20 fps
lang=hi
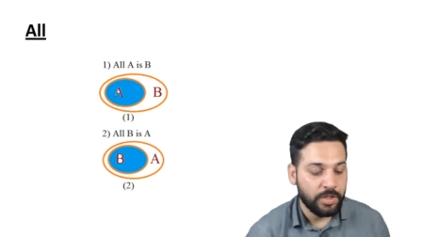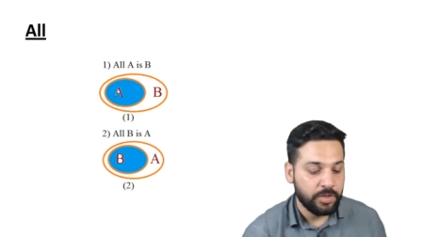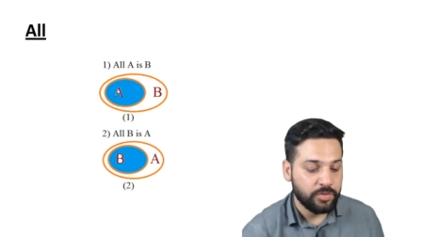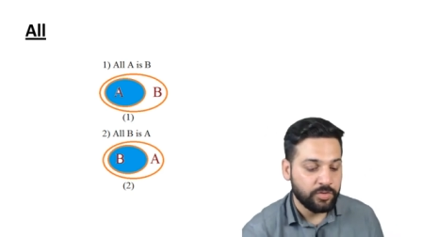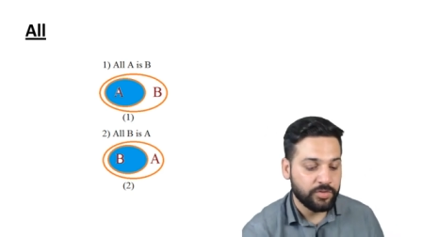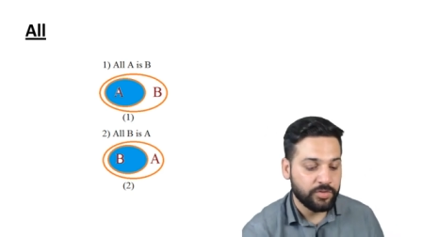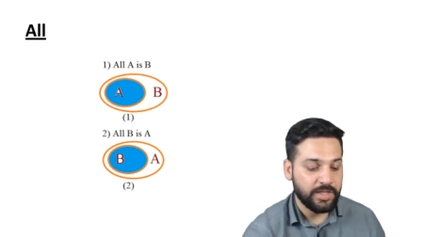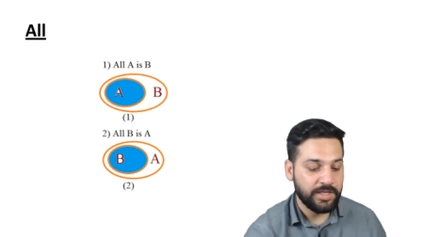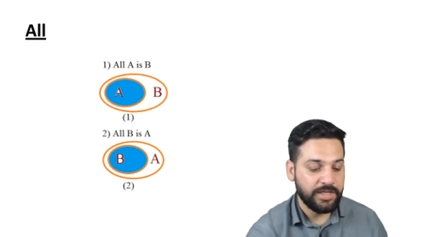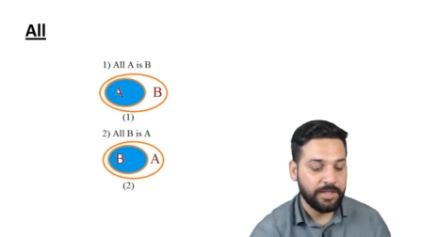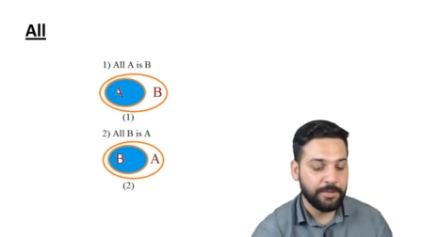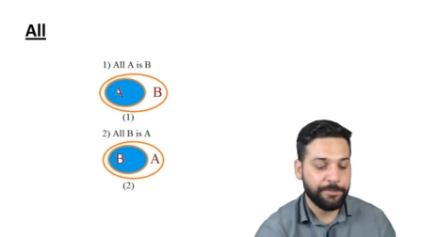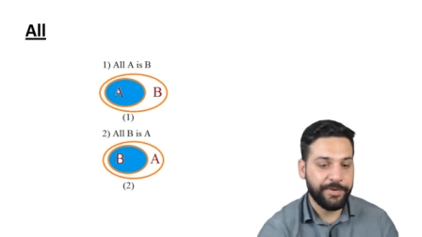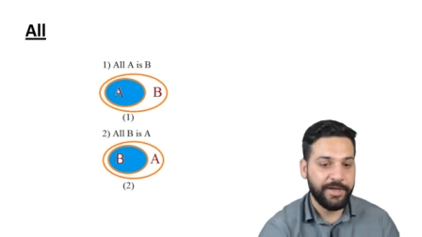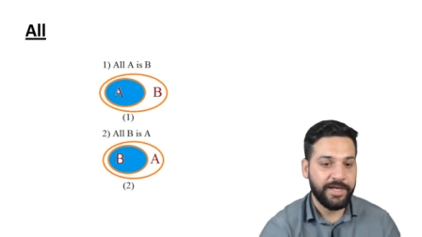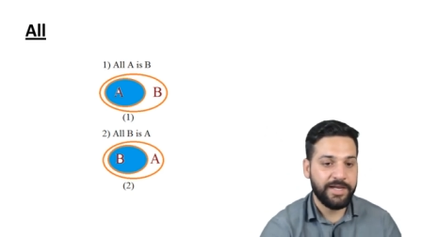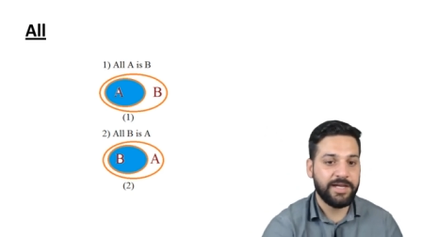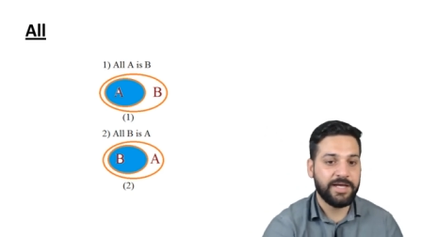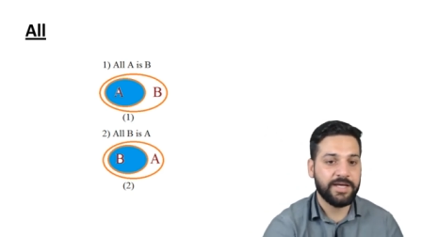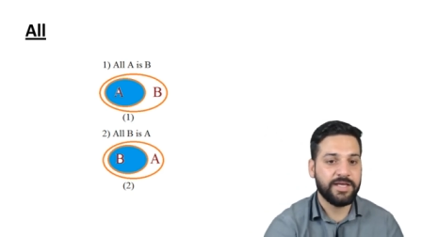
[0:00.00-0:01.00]
तो चलिए
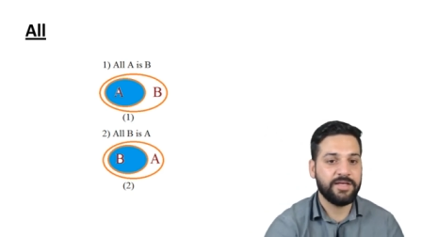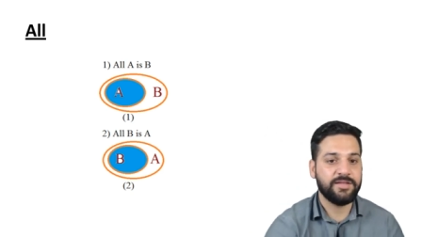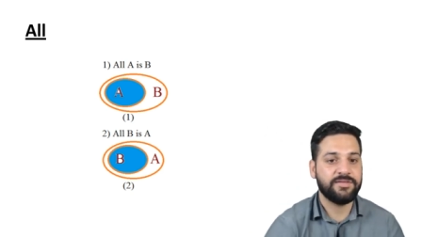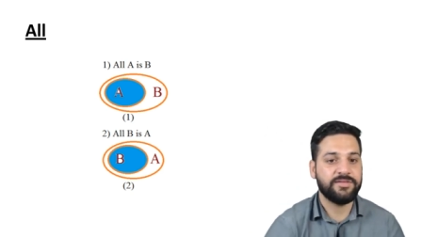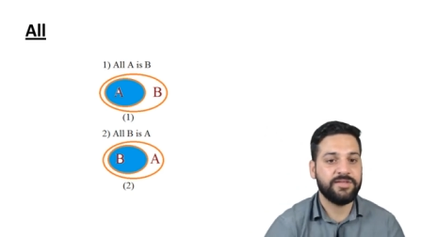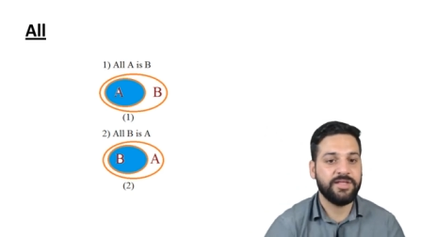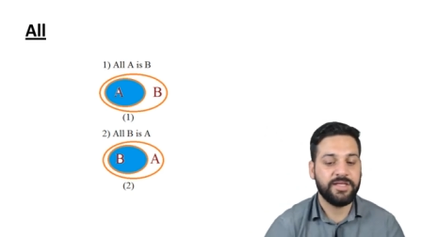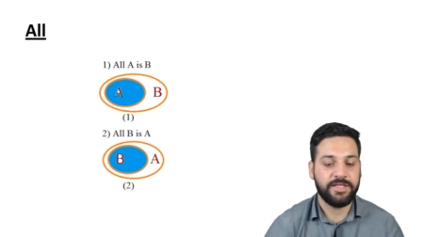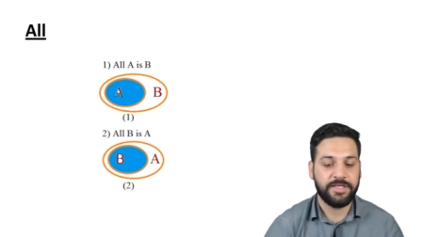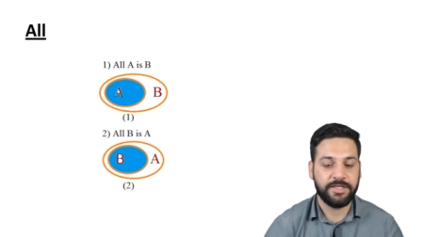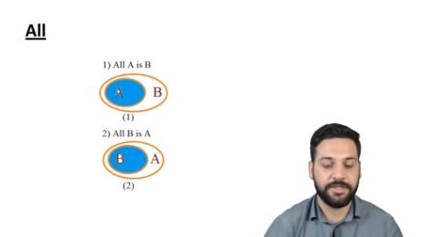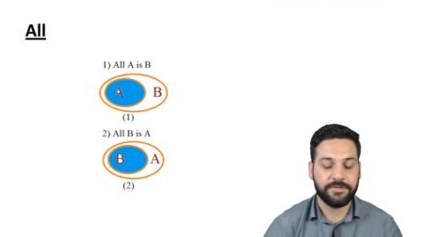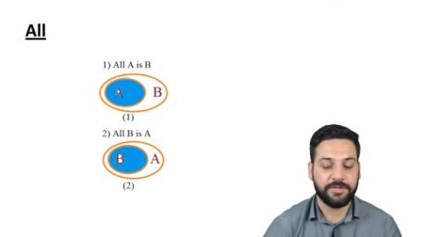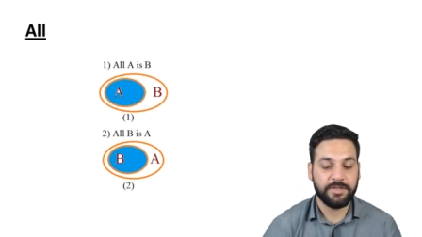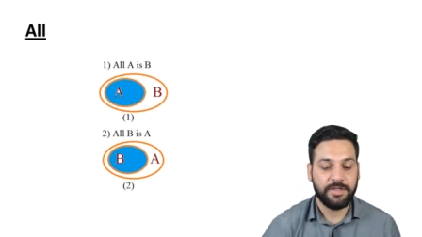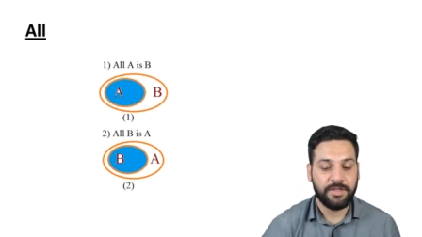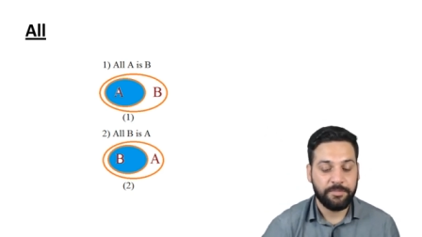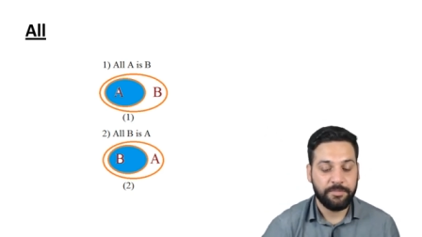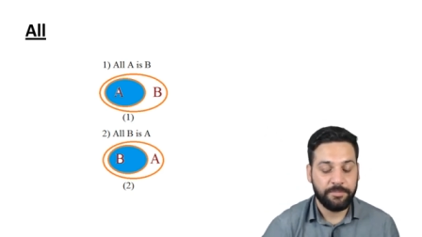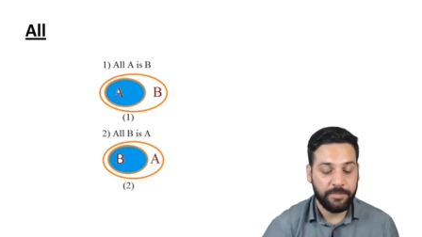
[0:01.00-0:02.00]
पहला केस
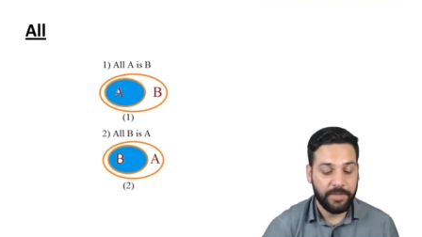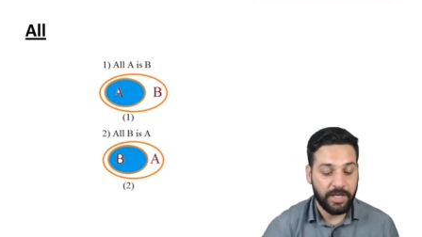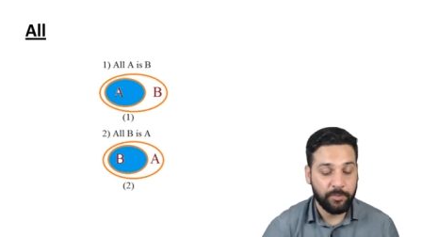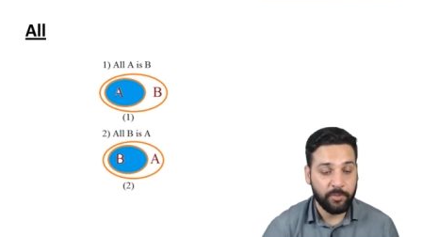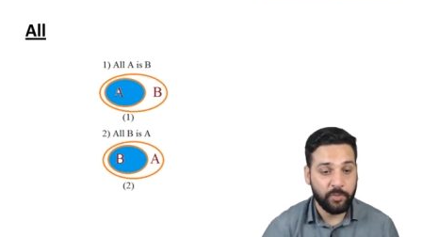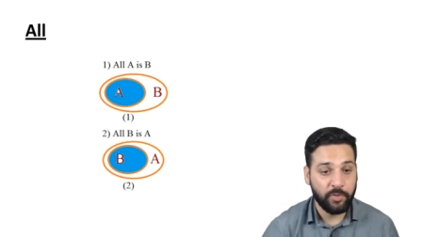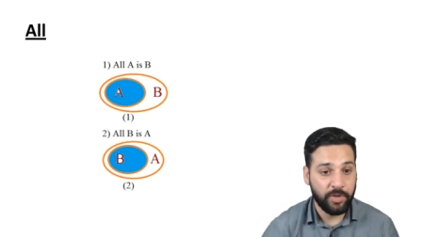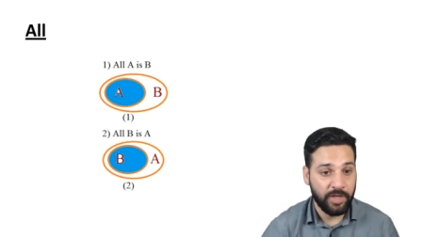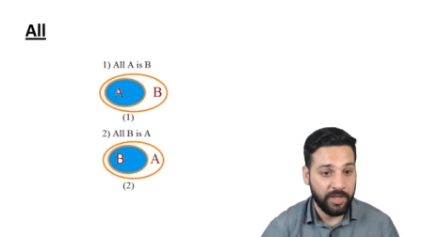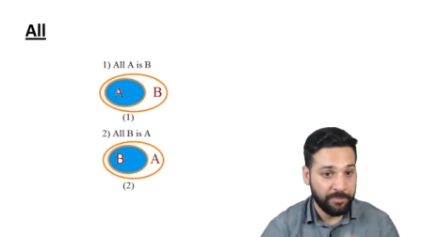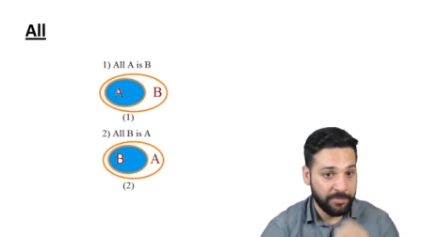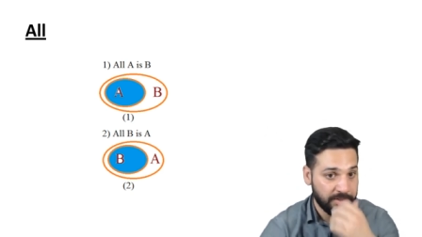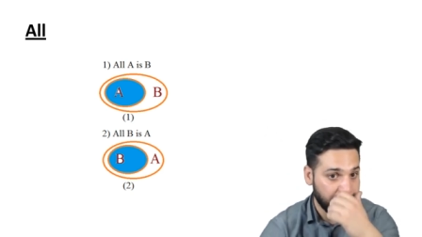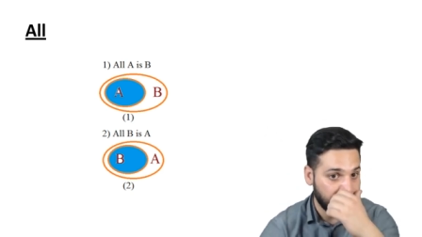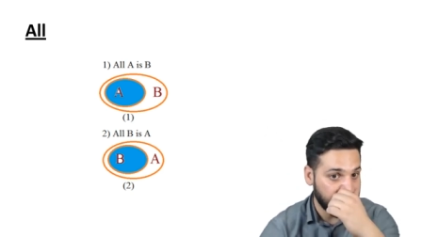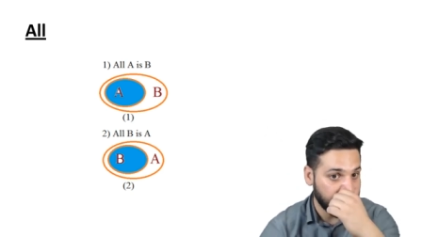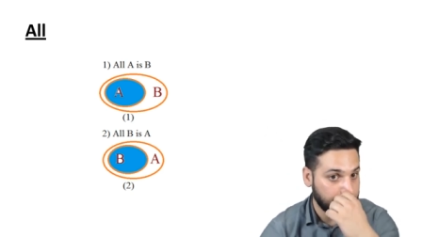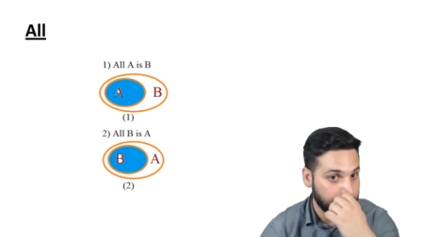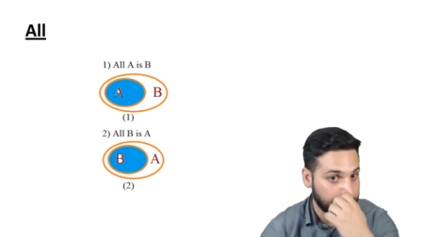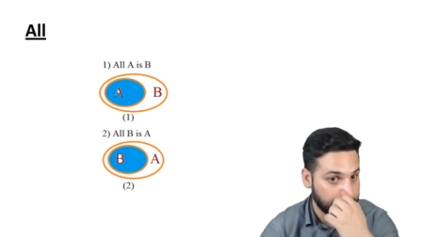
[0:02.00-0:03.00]
देखिए मैं आपको
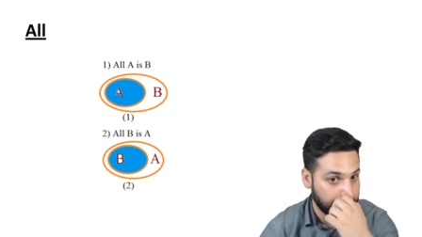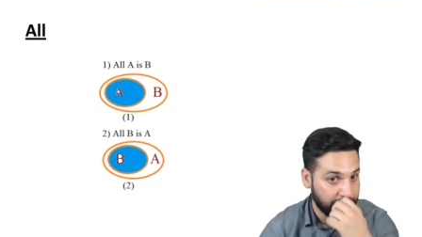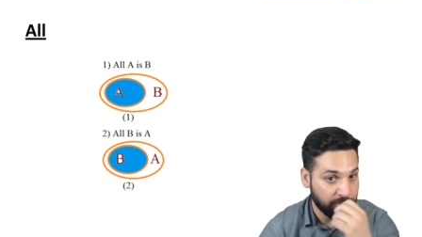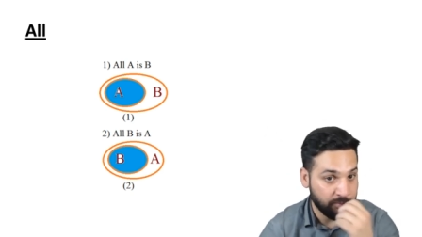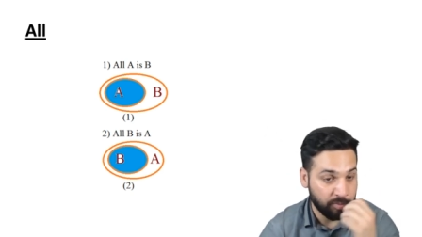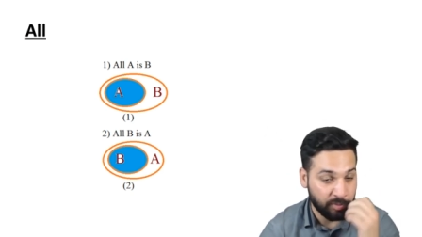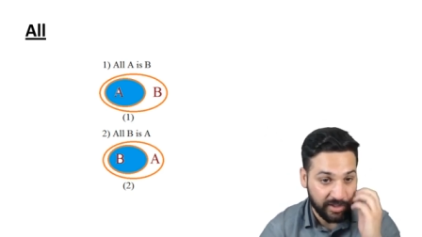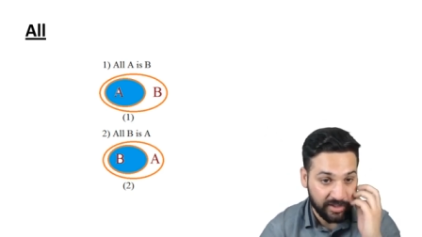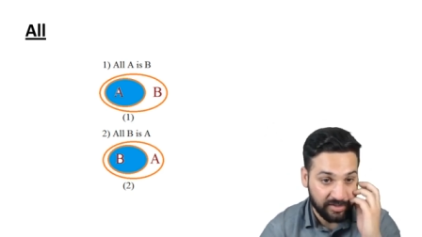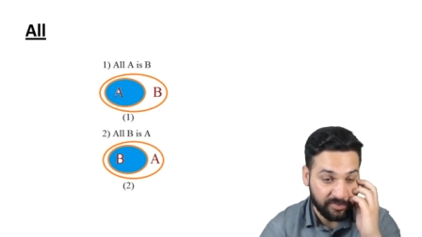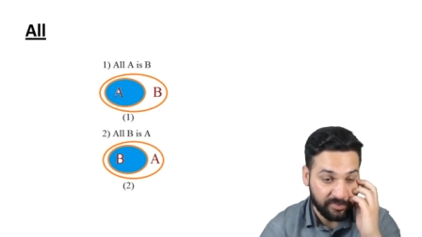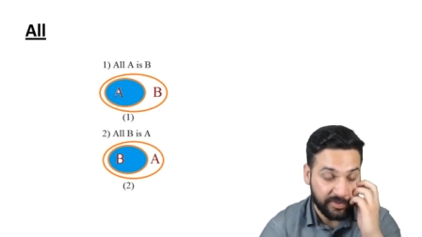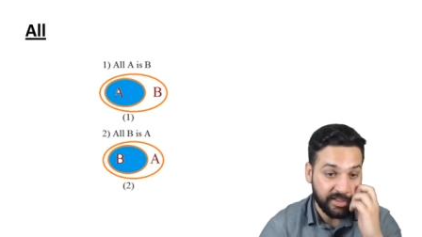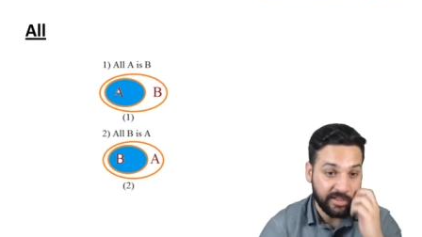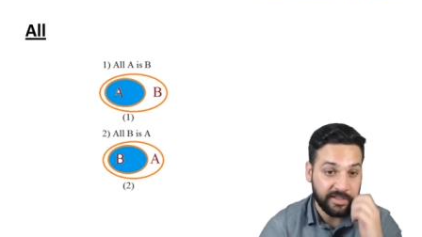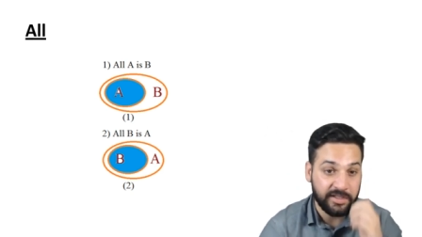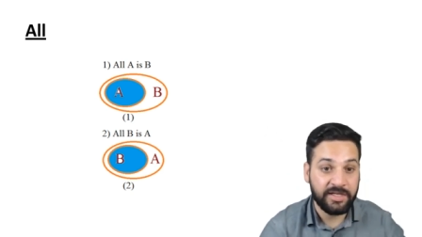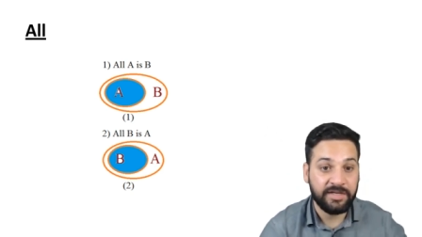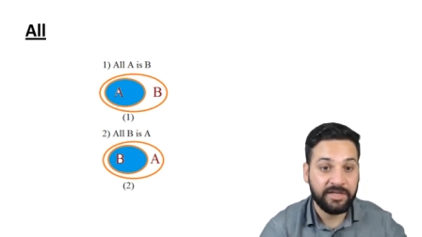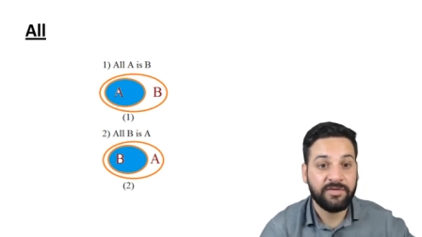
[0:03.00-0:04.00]
इमेजेस के साथ थोड़ा
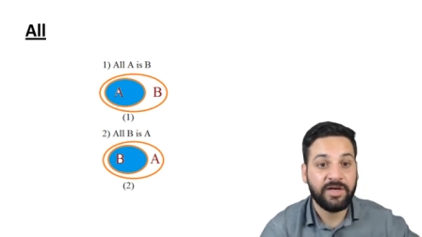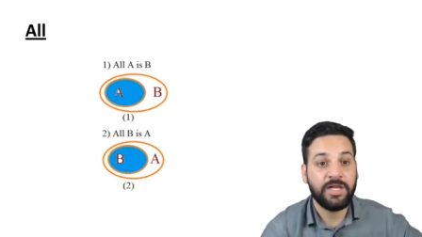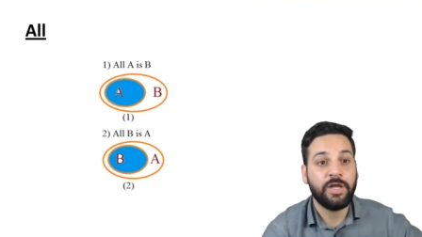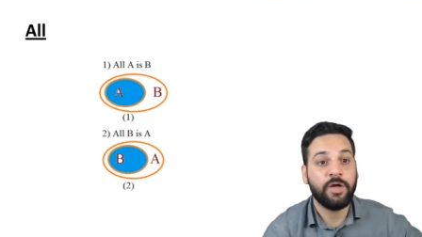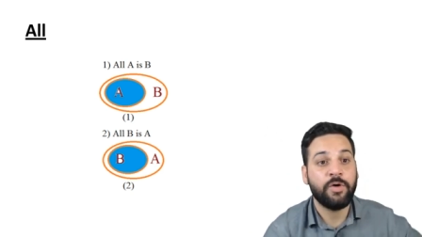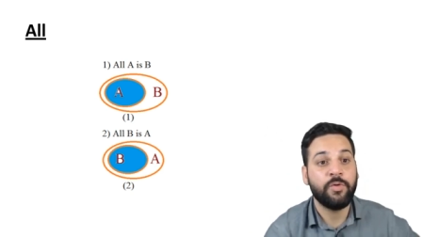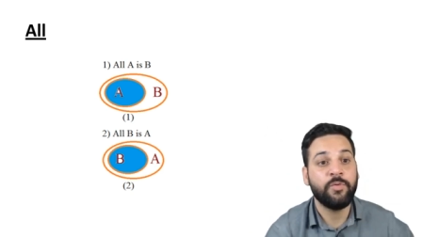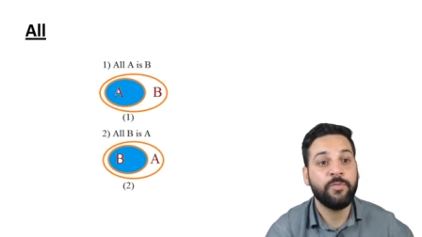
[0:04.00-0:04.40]
एक्सप्लेन करने वाला